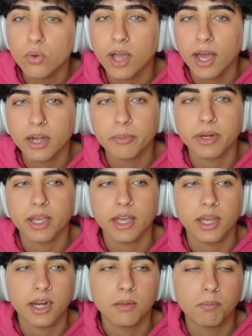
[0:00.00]
un cane perché
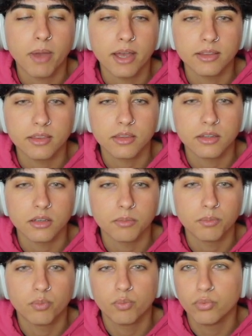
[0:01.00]
era il pet
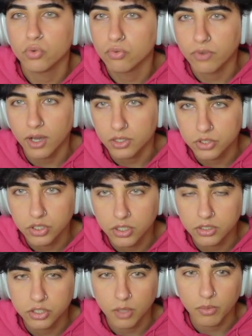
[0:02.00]
più
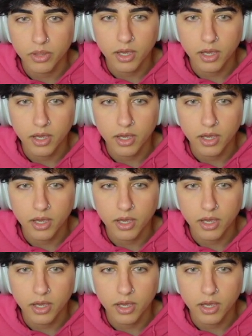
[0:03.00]
facile diciamo